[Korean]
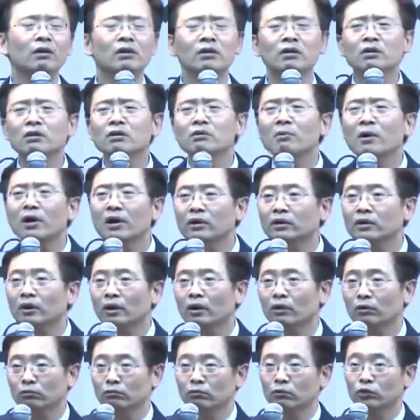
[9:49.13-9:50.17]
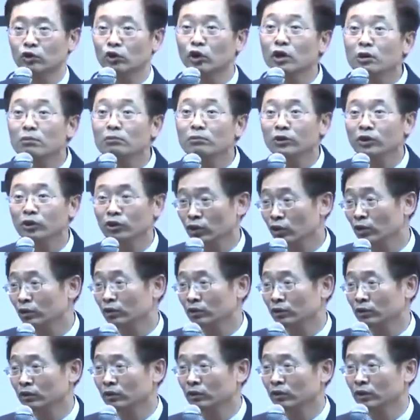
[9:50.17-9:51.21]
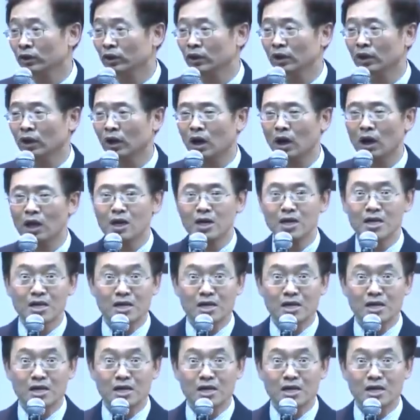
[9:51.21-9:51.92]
얼마나 제가 처음 겪는 일이니까